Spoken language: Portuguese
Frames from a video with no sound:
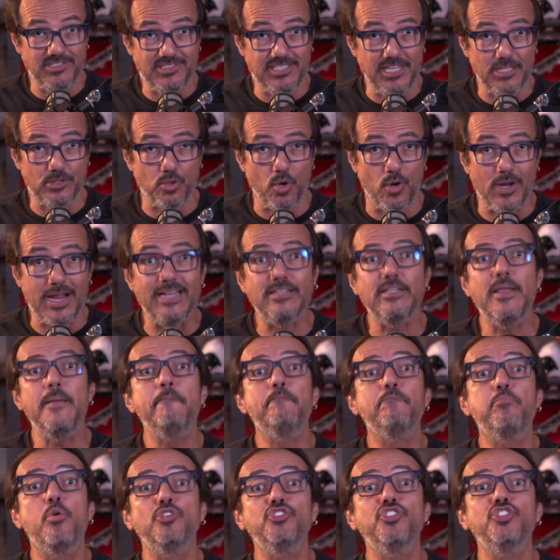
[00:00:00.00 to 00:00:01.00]
ser tocado em
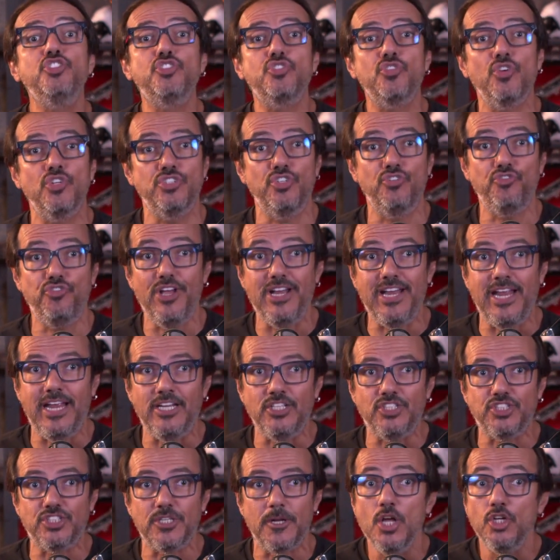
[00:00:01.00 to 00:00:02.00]
posições
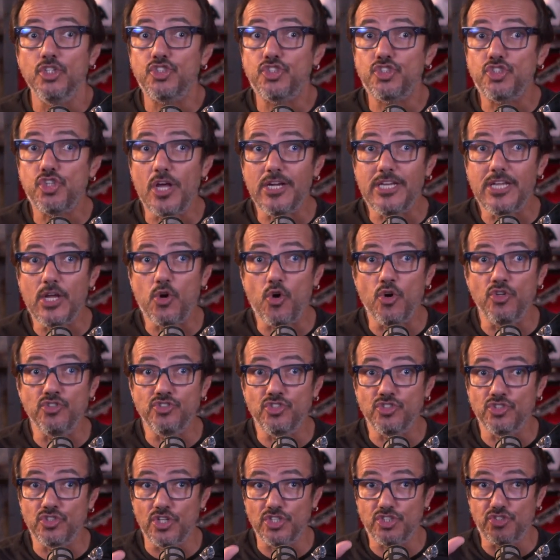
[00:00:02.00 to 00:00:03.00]
diferentes. Só que
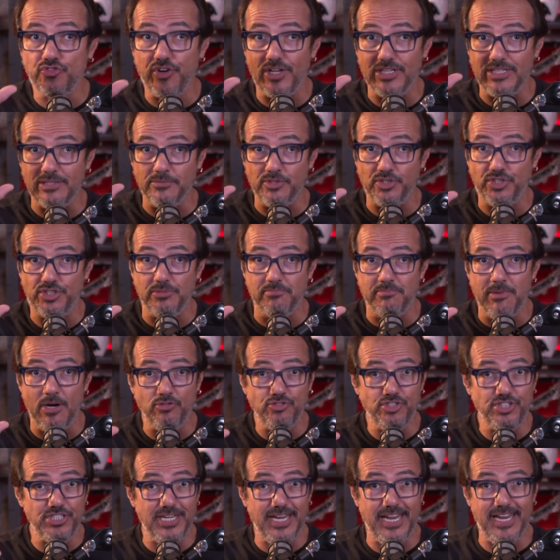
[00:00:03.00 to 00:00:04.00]
quando nós falamos de
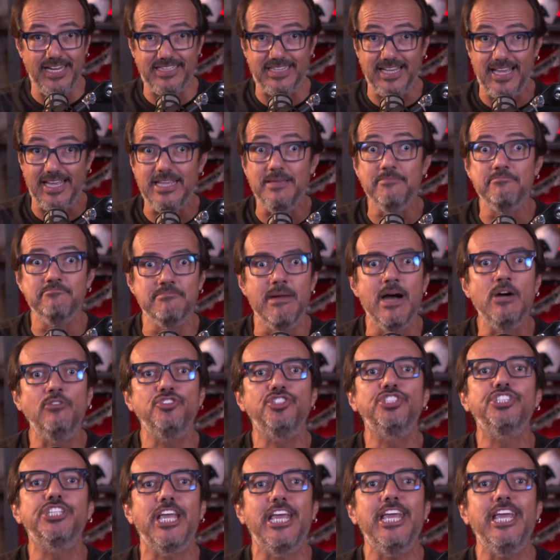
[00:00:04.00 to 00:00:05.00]
mão direita e mão
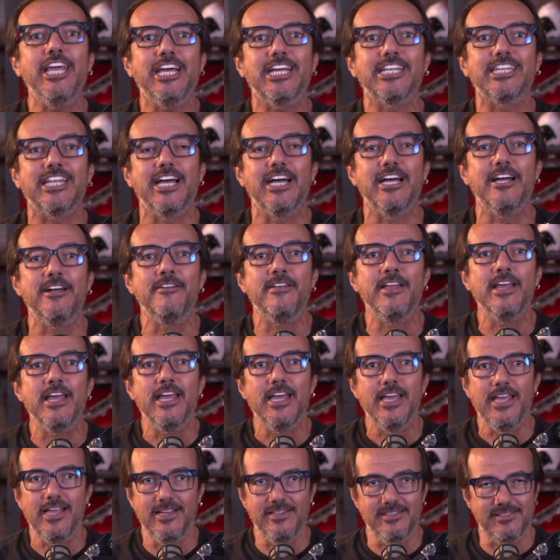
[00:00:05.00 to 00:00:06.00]
esquerda,
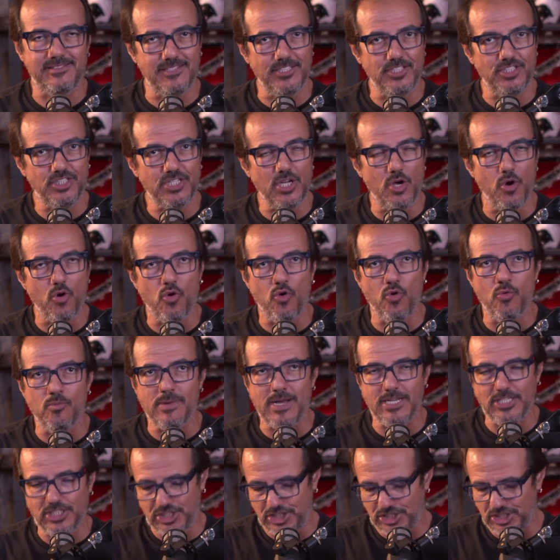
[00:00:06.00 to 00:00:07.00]
existe
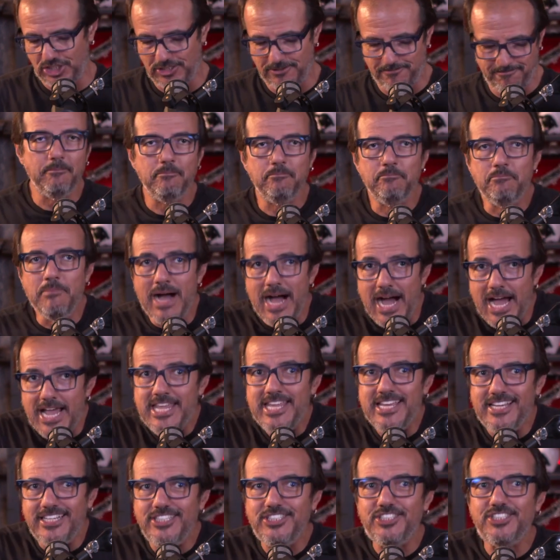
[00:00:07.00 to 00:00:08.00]
algumas
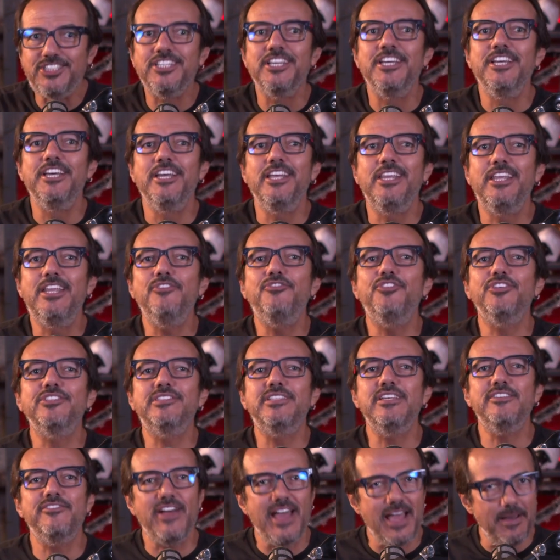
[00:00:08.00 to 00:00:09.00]
manhas que
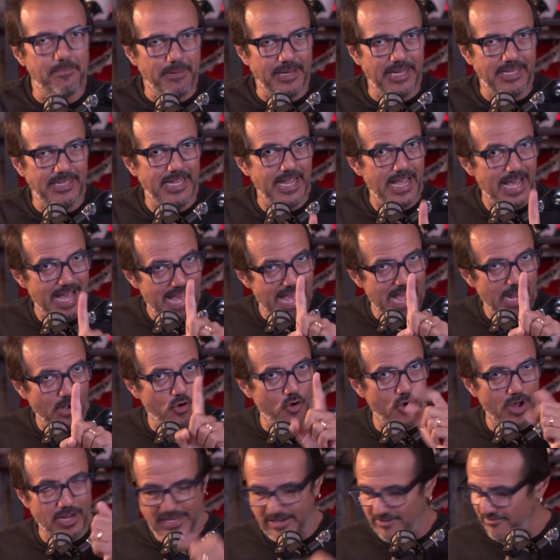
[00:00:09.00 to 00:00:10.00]
você vai aprender
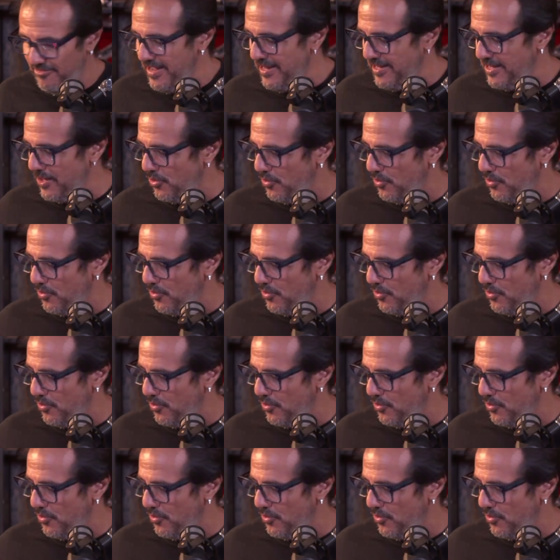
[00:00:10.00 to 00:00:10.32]
agora. Vem aqui